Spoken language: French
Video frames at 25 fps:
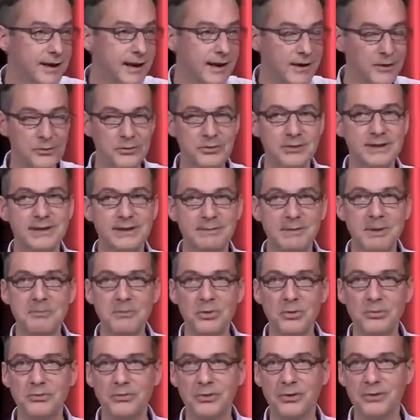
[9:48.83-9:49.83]
alors qu'on n'était même
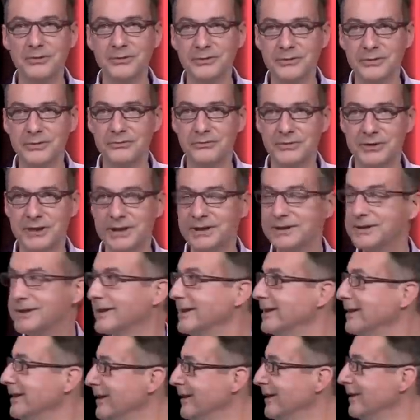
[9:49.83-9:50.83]
pas au courant de ce que vous cherchiez.